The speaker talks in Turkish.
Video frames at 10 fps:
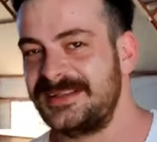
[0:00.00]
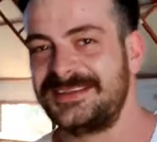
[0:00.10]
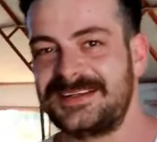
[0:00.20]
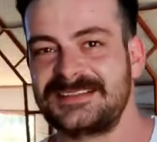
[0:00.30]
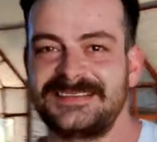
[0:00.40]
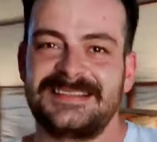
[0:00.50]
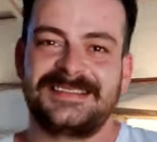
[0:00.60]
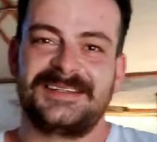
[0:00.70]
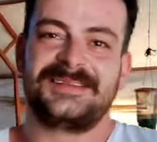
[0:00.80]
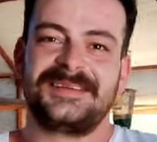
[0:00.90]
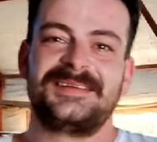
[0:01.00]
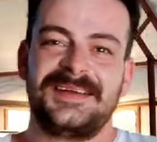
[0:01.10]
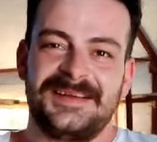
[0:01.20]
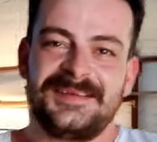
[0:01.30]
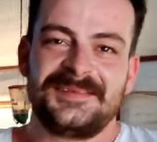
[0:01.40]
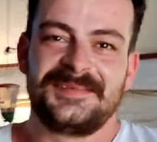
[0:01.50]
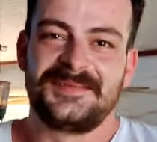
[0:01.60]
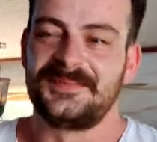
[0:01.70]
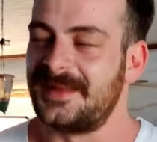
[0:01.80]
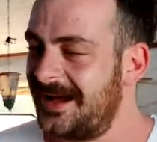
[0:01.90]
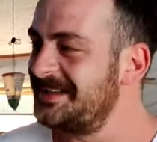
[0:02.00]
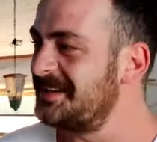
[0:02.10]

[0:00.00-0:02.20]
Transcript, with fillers: ben aslında işte, Google'da koyun yazdım devam